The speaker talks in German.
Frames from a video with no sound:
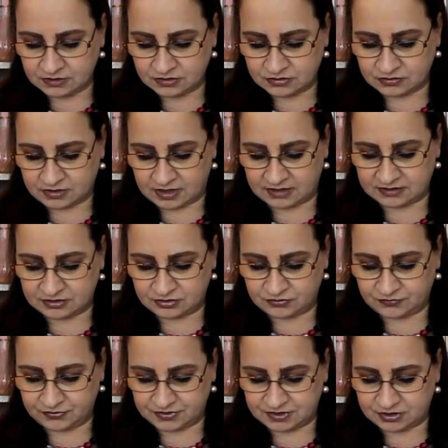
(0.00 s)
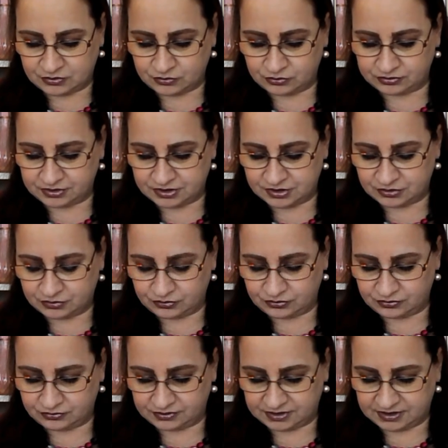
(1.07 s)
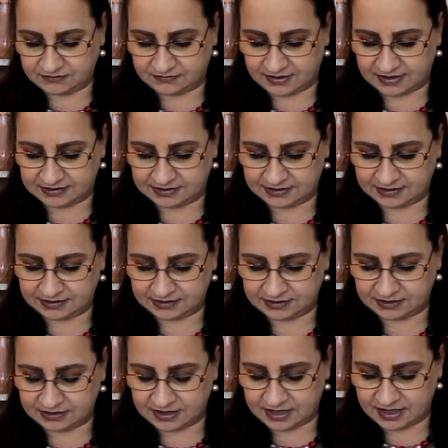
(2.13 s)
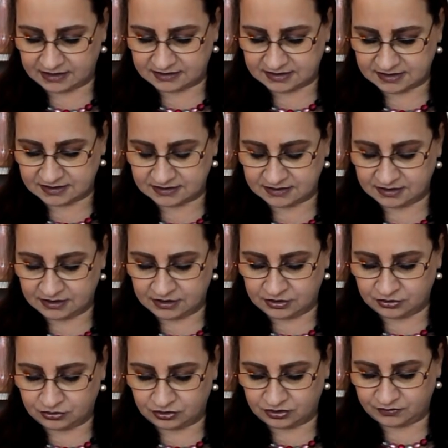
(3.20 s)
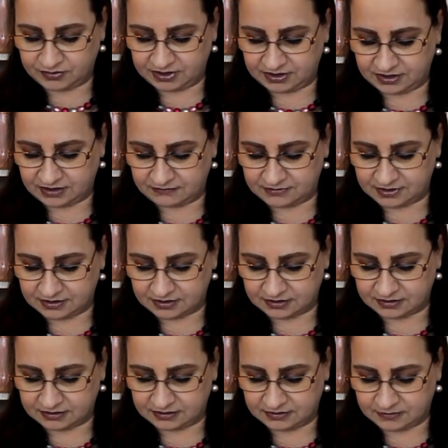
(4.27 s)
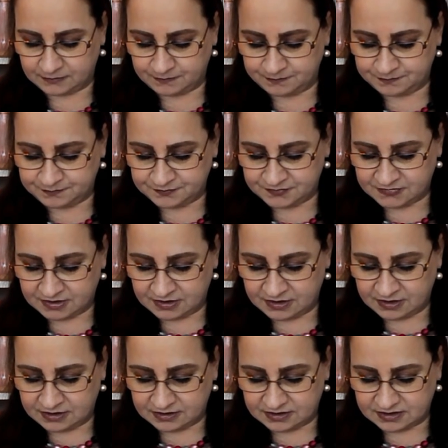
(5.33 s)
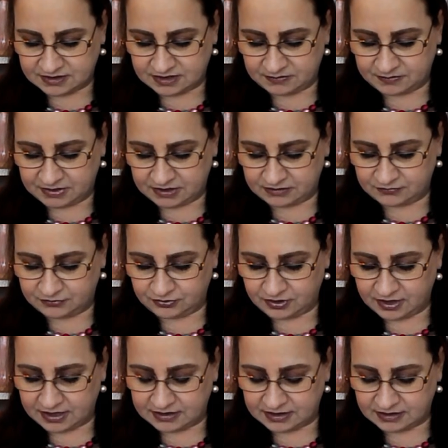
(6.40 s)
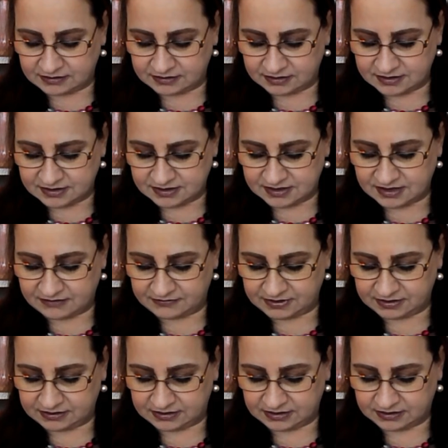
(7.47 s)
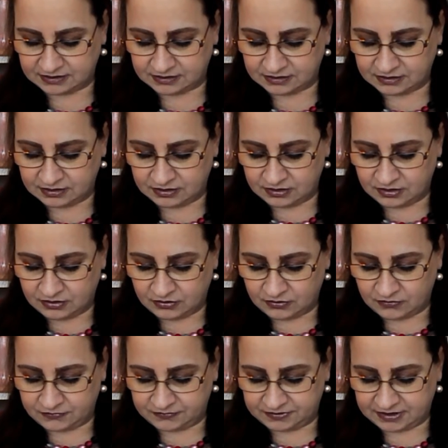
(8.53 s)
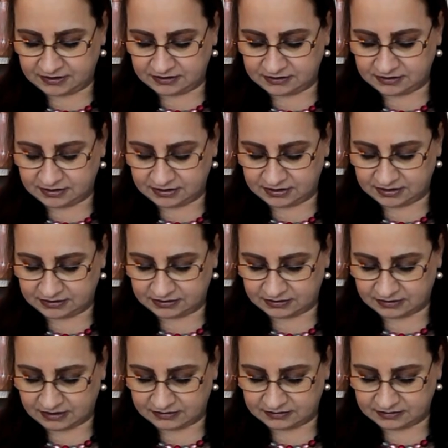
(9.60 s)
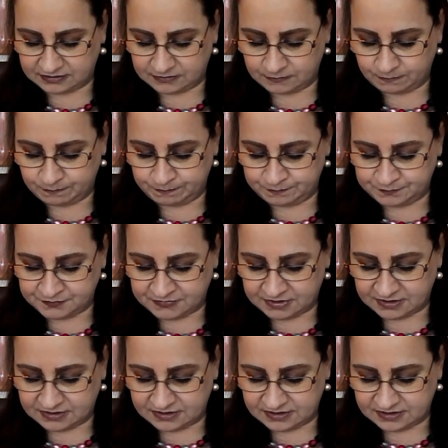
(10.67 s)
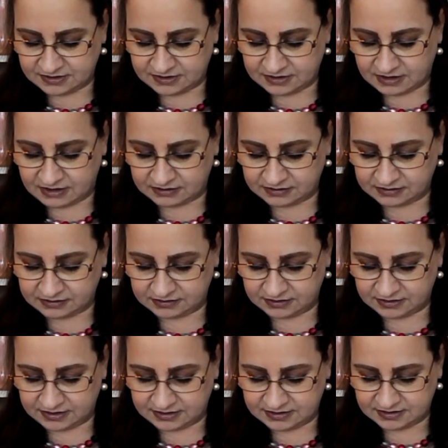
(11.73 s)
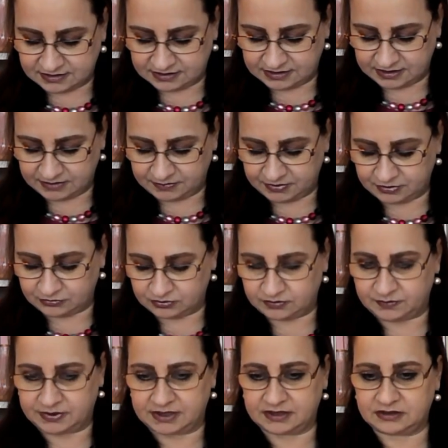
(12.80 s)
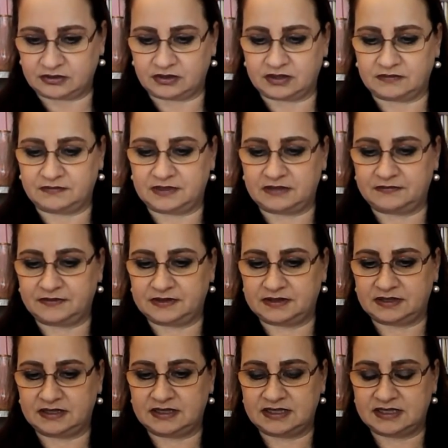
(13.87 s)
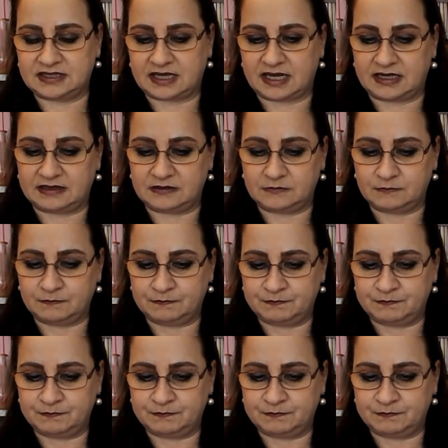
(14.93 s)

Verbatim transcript: So kannst du für sie Gutes tun und den Wandel in ihren Herzen durch mich erwirken. Das Gebet füreinander ist sehr wichtig. Oft denkt ihr nicht daran. Es ist ein Akt der Nächstenliebe und bringt euch viel Verdienst ein.